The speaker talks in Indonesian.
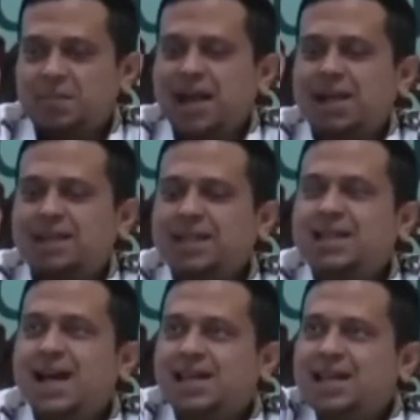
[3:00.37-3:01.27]

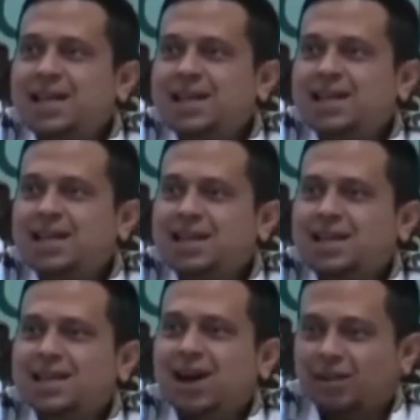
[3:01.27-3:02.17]
berarti dari
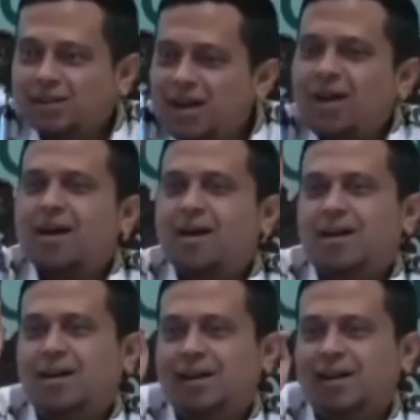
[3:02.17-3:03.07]

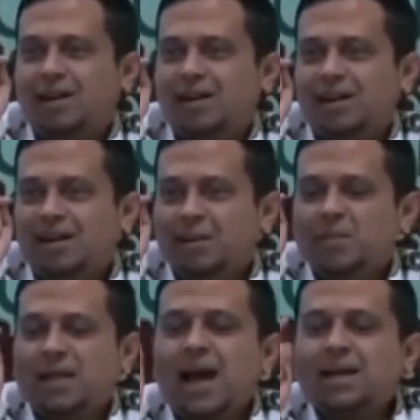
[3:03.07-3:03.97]
Allah
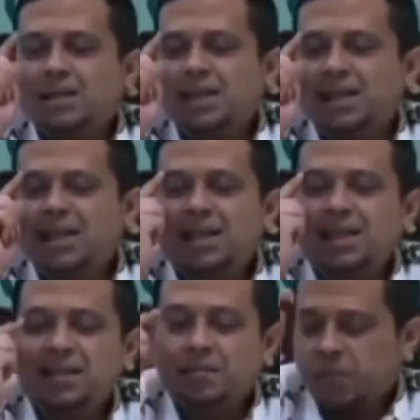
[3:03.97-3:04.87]
berarti
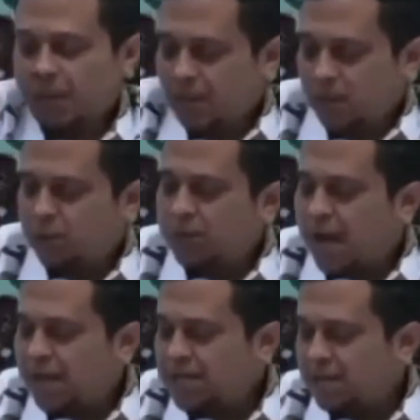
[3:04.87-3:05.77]

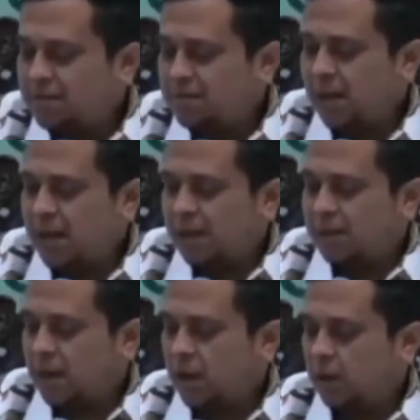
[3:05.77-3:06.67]
Yudaism
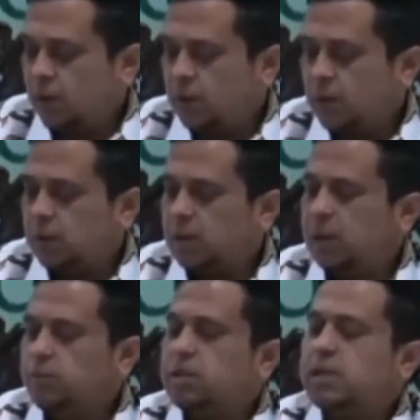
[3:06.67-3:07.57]
atau
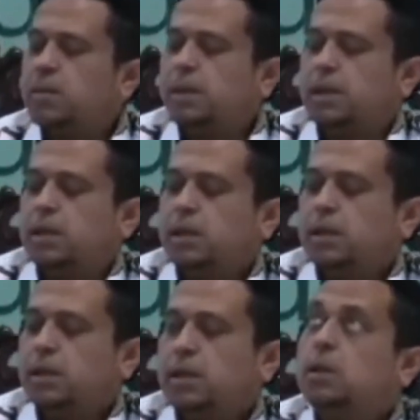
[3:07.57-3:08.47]
ini punya siapa nih
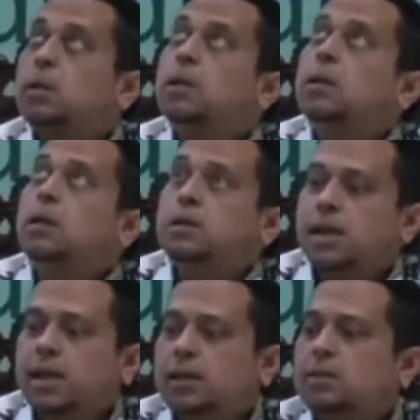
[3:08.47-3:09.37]

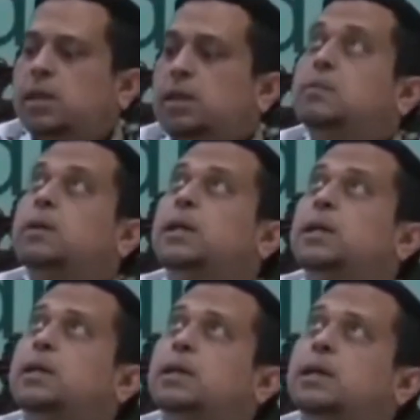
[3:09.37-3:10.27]
nyala nyala ini gimana
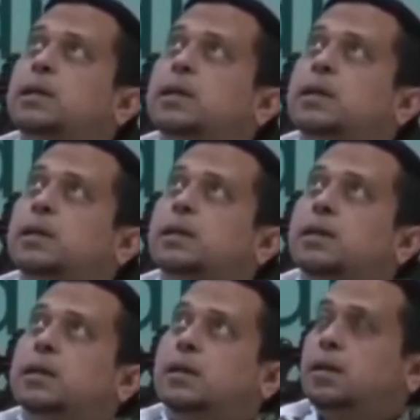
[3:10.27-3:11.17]

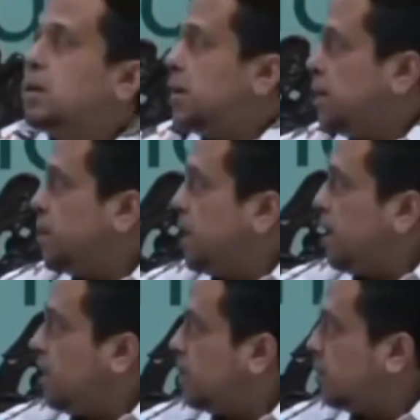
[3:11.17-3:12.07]
oke
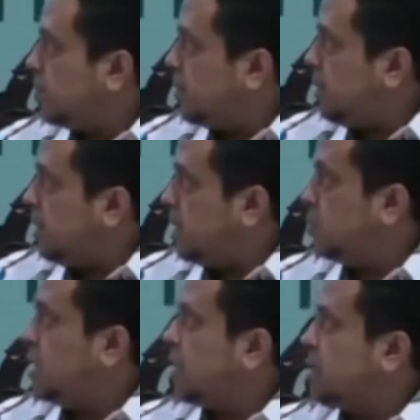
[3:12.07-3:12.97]
ini
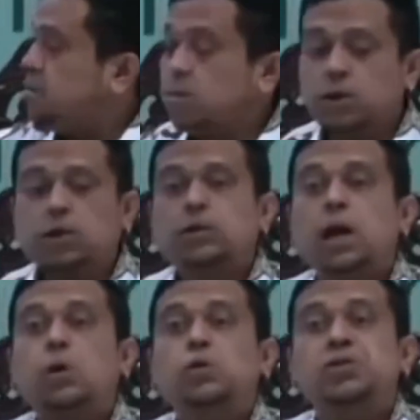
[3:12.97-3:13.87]
Yudaism
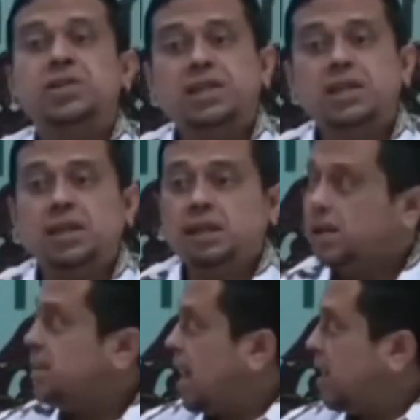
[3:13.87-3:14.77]
Yahudi
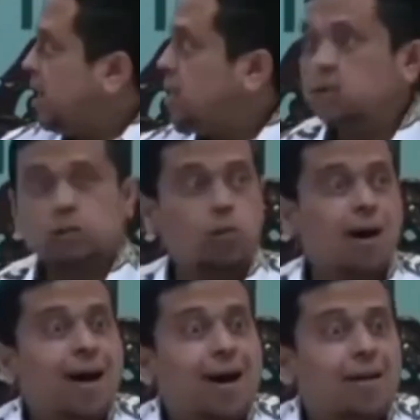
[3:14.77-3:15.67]
dari
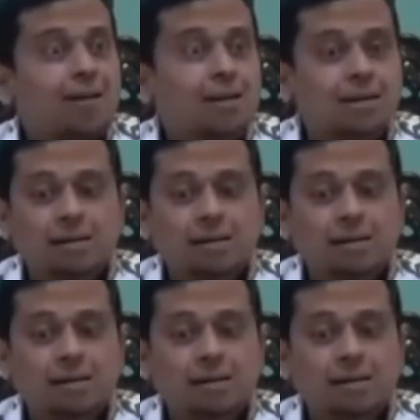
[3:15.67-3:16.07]
Tuhan